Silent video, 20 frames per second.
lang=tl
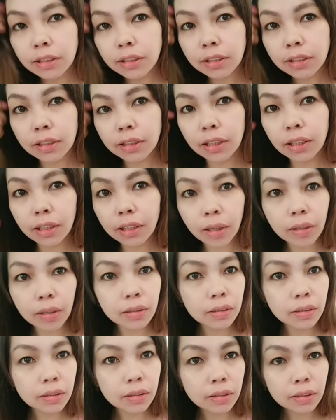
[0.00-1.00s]
See, nag,
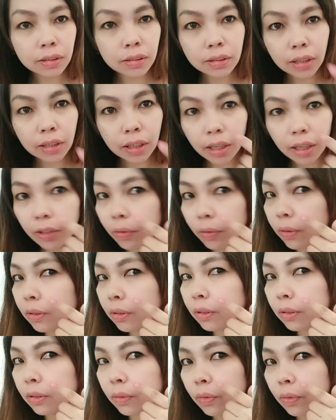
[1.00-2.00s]
nag ano,
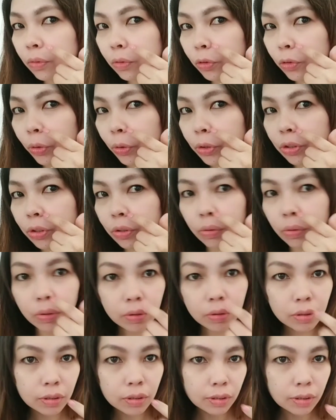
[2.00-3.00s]
yung nose ko.